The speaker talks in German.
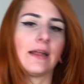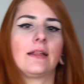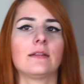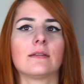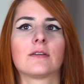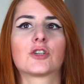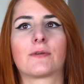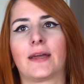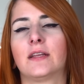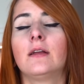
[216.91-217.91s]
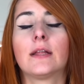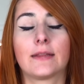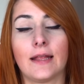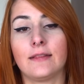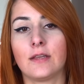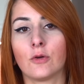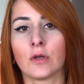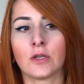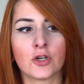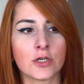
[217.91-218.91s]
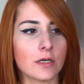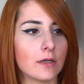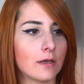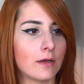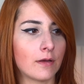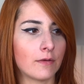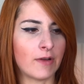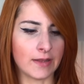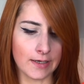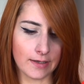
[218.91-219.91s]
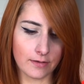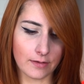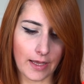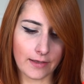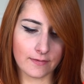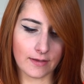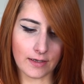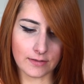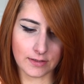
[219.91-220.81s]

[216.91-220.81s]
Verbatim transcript: Dann, Schweine, dann theoretisch äh, Vanilleextrakt.